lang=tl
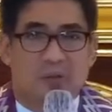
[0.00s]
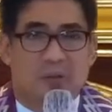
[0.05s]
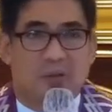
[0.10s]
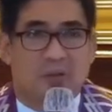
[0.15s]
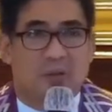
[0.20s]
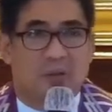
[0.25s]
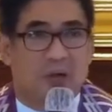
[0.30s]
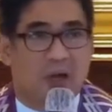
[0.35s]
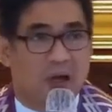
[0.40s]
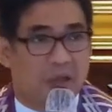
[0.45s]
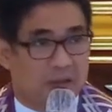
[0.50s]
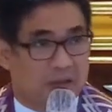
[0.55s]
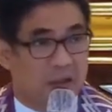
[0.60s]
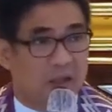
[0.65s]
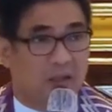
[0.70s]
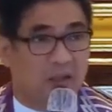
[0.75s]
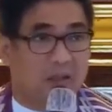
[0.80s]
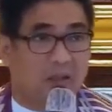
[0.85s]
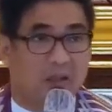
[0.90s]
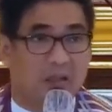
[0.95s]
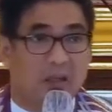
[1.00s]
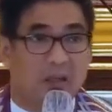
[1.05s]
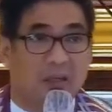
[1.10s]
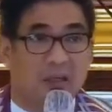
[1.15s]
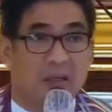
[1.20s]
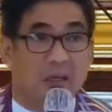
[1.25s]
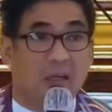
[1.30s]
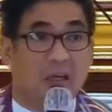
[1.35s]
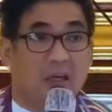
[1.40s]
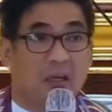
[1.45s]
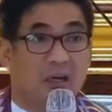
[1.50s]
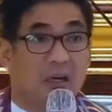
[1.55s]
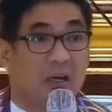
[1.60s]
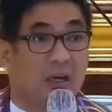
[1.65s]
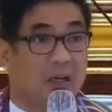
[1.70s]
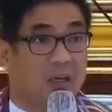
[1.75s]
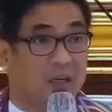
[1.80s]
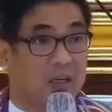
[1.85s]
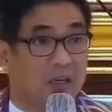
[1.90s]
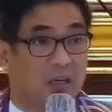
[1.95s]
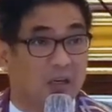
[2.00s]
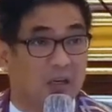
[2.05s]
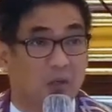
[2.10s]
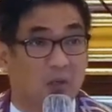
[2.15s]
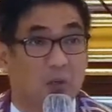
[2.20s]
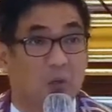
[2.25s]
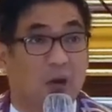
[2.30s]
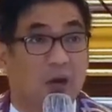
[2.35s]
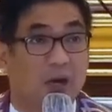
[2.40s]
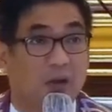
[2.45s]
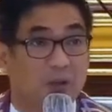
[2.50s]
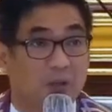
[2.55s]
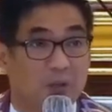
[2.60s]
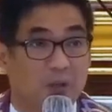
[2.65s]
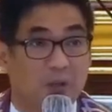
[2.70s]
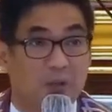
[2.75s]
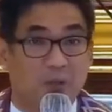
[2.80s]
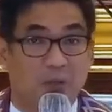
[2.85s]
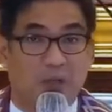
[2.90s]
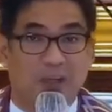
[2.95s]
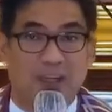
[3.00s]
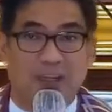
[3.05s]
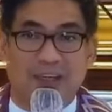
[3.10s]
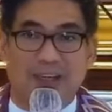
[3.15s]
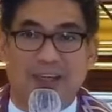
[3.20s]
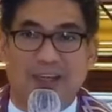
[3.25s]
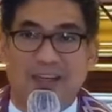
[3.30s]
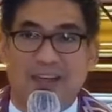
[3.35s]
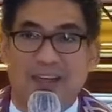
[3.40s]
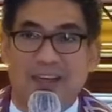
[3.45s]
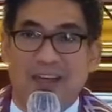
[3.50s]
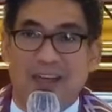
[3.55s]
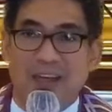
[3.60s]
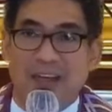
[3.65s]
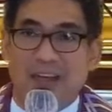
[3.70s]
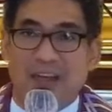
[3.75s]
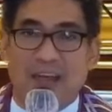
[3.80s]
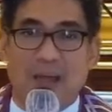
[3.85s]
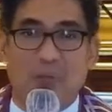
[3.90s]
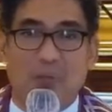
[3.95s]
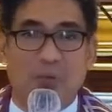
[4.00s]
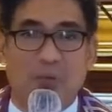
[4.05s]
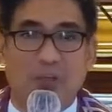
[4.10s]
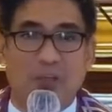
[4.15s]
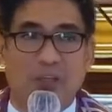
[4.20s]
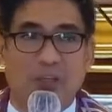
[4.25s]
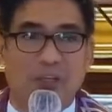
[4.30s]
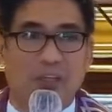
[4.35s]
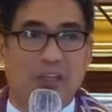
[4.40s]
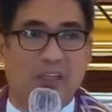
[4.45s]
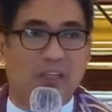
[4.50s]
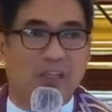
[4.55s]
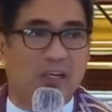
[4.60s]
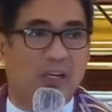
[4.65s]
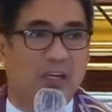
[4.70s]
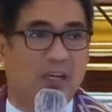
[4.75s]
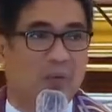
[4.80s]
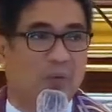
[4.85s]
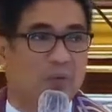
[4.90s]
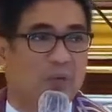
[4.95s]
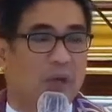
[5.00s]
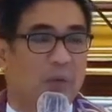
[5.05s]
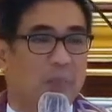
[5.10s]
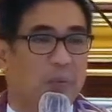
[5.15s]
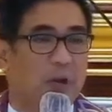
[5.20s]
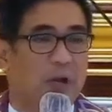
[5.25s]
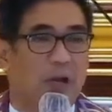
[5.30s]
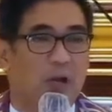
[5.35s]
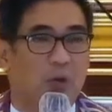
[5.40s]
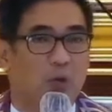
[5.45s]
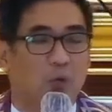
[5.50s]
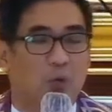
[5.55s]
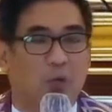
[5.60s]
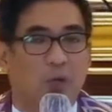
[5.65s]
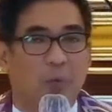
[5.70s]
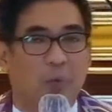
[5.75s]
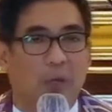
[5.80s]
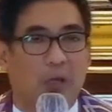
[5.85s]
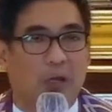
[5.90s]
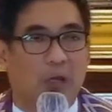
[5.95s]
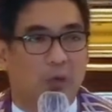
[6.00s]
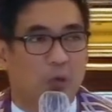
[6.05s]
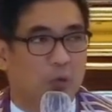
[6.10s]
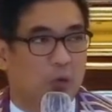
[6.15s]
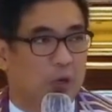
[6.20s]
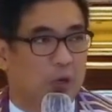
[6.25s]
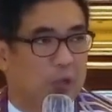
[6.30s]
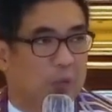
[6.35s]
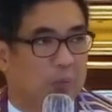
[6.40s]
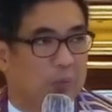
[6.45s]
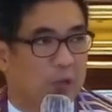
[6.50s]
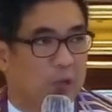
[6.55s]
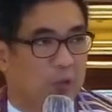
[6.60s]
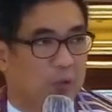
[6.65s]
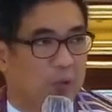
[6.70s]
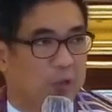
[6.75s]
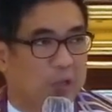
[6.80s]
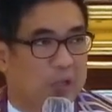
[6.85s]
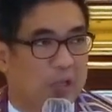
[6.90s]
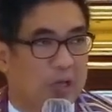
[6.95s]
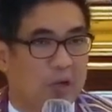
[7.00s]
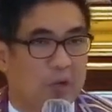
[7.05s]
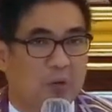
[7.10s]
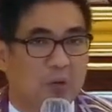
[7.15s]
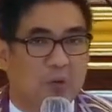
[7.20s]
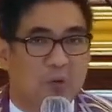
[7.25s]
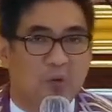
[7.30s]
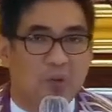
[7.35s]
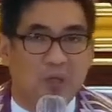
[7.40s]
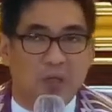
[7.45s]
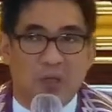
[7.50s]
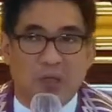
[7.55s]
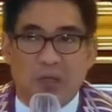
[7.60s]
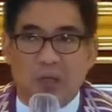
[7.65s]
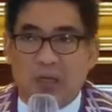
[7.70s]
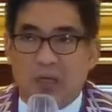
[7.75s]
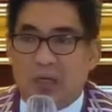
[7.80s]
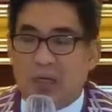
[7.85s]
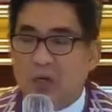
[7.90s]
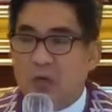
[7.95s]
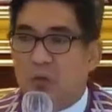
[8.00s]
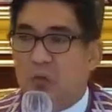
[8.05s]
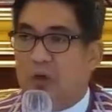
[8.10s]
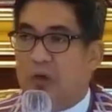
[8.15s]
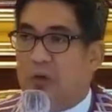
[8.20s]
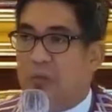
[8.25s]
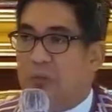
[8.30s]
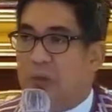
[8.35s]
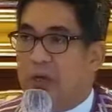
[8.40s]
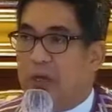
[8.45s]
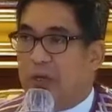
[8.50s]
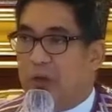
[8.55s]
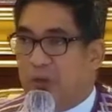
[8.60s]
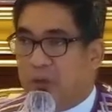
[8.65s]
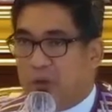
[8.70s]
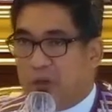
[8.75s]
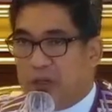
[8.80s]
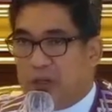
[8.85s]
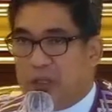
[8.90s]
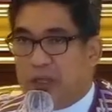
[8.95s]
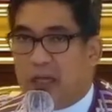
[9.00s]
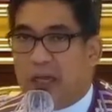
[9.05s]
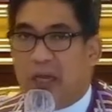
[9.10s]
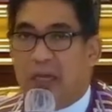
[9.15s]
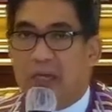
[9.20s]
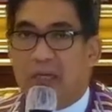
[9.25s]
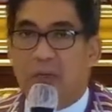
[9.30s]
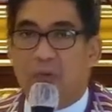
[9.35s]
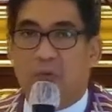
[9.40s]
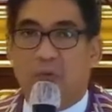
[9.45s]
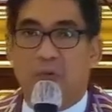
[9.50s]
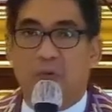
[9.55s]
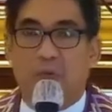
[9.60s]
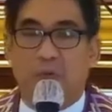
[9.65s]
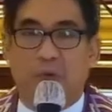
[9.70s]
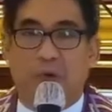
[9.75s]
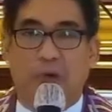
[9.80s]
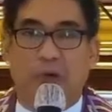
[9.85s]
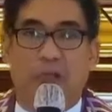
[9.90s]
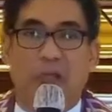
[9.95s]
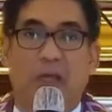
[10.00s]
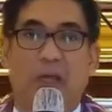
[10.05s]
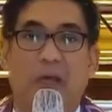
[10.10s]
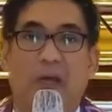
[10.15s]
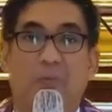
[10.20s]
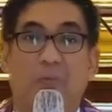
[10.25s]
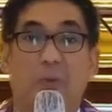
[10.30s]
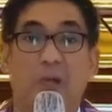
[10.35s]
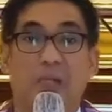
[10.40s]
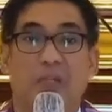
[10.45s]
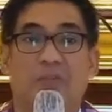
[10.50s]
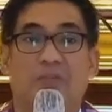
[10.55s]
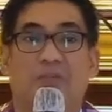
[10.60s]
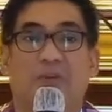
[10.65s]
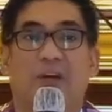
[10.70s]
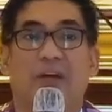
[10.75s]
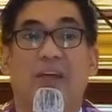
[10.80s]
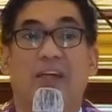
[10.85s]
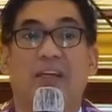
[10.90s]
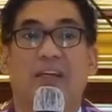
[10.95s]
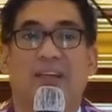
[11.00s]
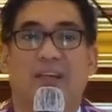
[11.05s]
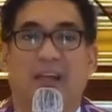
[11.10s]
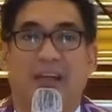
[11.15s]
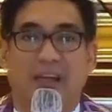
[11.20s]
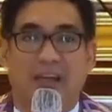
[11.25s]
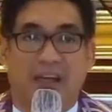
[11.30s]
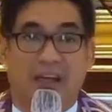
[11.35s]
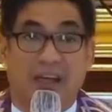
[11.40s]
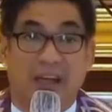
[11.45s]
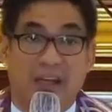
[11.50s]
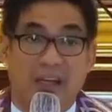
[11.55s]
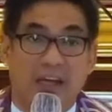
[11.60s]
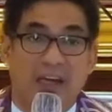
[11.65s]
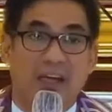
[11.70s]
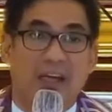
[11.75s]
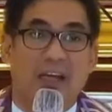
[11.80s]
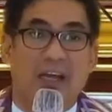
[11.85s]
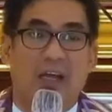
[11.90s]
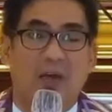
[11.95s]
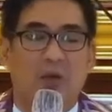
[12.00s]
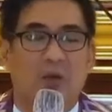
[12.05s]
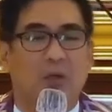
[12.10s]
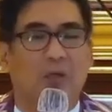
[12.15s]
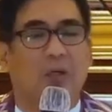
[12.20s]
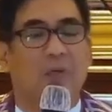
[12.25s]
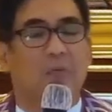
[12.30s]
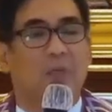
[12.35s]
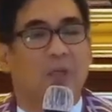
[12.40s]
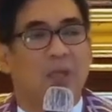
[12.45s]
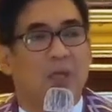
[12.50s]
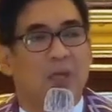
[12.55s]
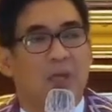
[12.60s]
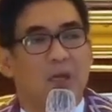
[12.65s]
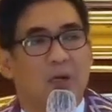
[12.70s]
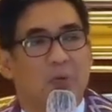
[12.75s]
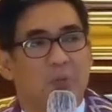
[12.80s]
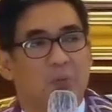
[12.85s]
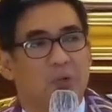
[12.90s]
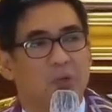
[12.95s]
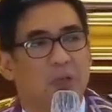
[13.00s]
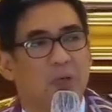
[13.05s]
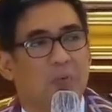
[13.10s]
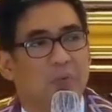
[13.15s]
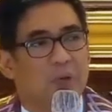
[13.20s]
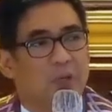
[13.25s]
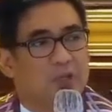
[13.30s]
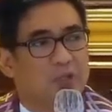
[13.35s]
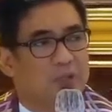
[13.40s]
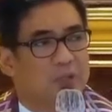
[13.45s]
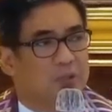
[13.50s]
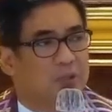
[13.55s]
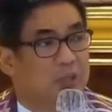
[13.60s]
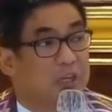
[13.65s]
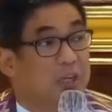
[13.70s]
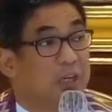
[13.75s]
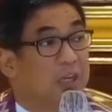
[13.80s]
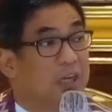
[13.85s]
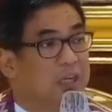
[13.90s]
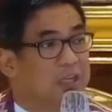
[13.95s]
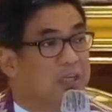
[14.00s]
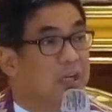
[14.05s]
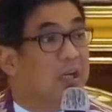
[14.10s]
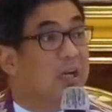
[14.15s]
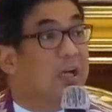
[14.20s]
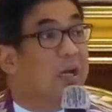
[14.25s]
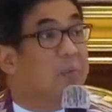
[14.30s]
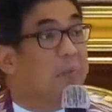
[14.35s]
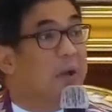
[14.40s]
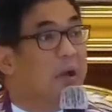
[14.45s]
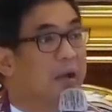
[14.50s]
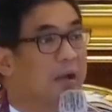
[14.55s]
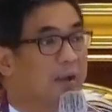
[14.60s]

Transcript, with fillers: atin, ika, ika, you are you, na itang, eh mo didikit sarili mo, gyapang kaluguran may kaluguran ng metong tao, kaluguran mo yung kaluguran din anak mo, poring kaya kang best friend, dahil kaya na kan lalo na. Potang medyo teenager la pa.